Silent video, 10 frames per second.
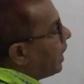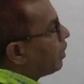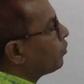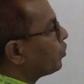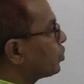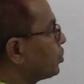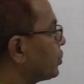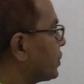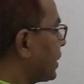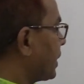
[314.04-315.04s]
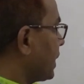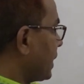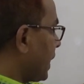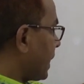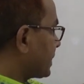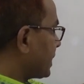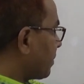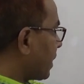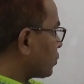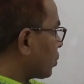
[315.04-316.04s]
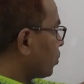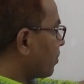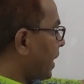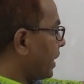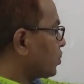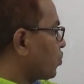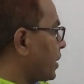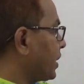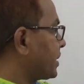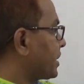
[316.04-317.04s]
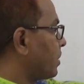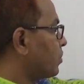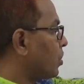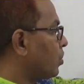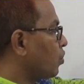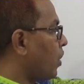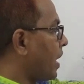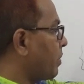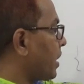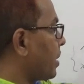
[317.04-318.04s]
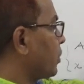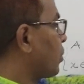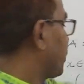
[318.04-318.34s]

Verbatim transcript: এখন প্রশ্ন হচ্ছে x এর মান যখন -1 নিয়েছিলাম তখন y এর মান আমি কত